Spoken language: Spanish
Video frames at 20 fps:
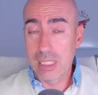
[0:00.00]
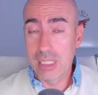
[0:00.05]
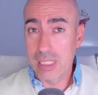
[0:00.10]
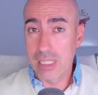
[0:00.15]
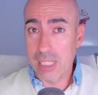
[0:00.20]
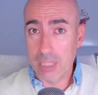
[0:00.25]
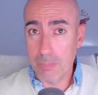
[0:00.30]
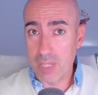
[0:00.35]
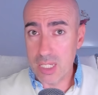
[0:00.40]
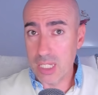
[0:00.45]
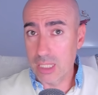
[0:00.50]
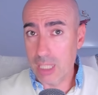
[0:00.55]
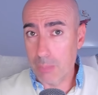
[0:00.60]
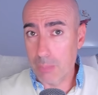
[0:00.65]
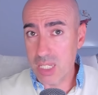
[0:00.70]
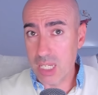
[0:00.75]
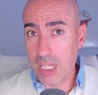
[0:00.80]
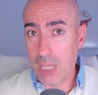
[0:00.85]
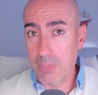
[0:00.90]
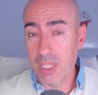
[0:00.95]
representa
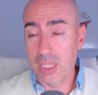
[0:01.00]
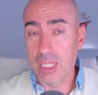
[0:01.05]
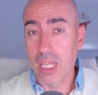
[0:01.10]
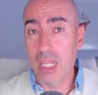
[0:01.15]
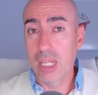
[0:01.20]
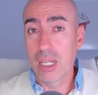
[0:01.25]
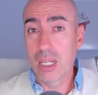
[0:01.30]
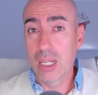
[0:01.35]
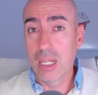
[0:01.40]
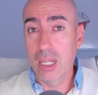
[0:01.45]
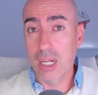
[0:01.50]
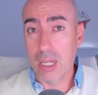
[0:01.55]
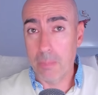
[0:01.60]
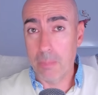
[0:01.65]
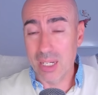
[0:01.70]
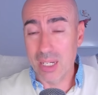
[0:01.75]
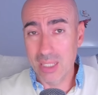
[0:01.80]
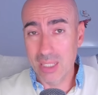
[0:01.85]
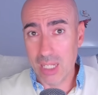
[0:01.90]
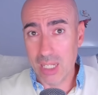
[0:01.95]
básicamente
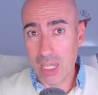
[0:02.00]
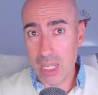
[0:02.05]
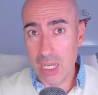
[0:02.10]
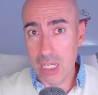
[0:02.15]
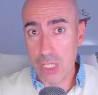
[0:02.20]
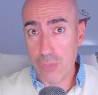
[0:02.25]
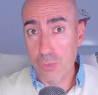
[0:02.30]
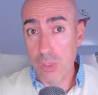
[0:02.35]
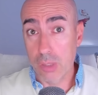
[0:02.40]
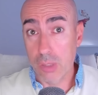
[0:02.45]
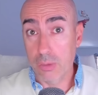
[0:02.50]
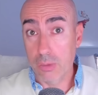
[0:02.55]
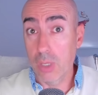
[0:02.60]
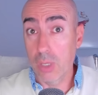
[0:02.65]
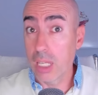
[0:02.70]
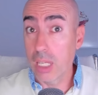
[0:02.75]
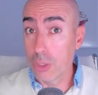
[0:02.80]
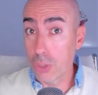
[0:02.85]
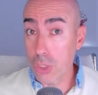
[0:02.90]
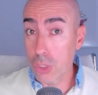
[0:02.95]
repartir el esfuerzo
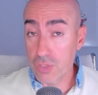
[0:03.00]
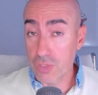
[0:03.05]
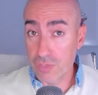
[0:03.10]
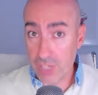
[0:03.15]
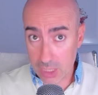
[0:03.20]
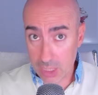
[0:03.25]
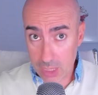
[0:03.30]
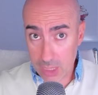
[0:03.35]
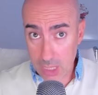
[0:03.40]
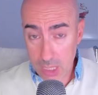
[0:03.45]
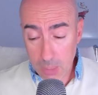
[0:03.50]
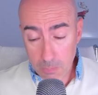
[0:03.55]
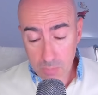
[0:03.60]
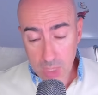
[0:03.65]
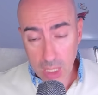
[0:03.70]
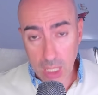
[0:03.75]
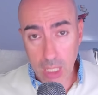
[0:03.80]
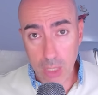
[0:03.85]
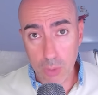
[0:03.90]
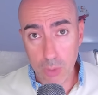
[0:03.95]
en dos frentes,
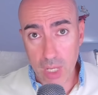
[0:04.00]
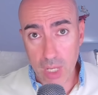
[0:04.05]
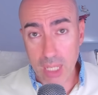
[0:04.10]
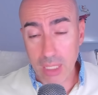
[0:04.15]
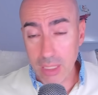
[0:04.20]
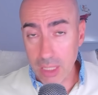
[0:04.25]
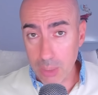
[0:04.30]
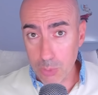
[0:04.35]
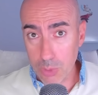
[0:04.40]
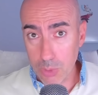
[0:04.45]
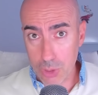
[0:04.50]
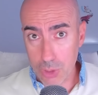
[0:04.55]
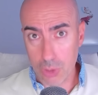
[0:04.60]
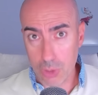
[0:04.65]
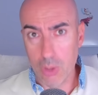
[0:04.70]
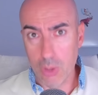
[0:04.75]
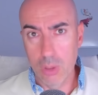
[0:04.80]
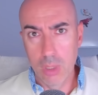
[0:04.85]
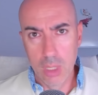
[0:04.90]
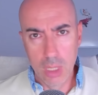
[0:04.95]
en lugar de uno
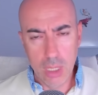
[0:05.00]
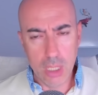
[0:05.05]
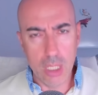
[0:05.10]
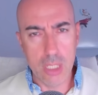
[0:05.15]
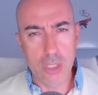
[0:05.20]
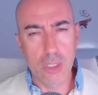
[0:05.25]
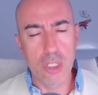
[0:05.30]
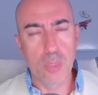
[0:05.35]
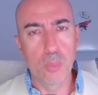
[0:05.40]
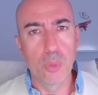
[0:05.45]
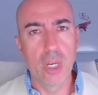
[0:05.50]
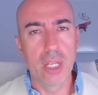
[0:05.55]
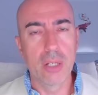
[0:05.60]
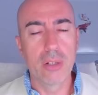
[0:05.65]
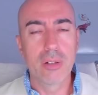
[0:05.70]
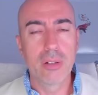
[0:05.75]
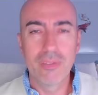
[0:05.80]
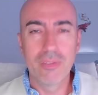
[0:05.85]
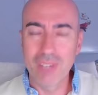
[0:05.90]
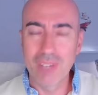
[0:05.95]
solo. Y esto es
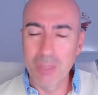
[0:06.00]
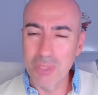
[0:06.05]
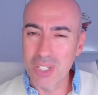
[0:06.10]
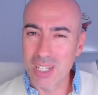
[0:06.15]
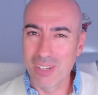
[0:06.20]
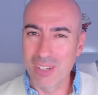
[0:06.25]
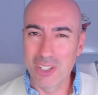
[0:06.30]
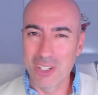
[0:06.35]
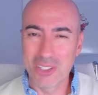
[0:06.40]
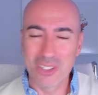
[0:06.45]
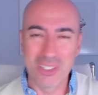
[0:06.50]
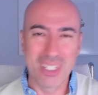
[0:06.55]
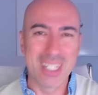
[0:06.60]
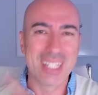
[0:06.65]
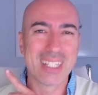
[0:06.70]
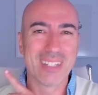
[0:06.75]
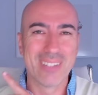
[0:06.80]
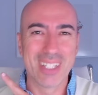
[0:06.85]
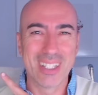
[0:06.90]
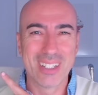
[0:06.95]
bueno. Vamos a verlo todo en
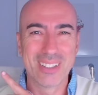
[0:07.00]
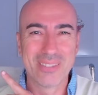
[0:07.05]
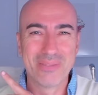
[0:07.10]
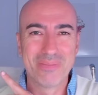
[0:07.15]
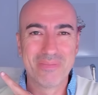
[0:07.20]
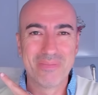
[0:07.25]
este vídeo.